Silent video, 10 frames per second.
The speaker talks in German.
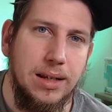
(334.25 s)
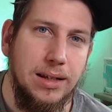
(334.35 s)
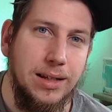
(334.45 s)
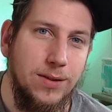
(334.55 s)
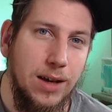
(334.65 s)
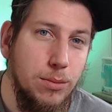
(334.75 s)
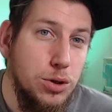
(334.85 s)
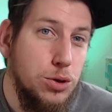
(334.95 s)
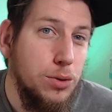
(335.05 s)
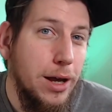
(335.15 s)
Das wäre
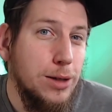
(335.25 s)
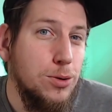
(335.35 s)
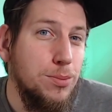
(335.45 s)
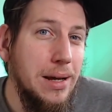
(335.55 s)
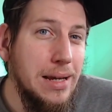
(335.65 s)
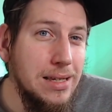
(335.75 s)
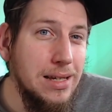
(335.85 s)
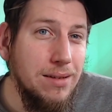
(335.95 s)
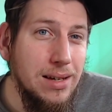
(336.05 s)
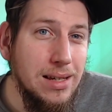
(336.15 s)
mit Zodiac super easy
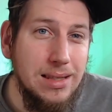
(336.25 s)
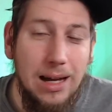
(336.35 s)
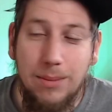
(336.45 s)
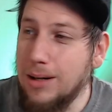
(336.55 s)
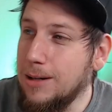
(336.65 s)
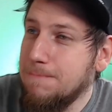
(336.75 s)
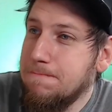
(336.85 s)
gewesen, aber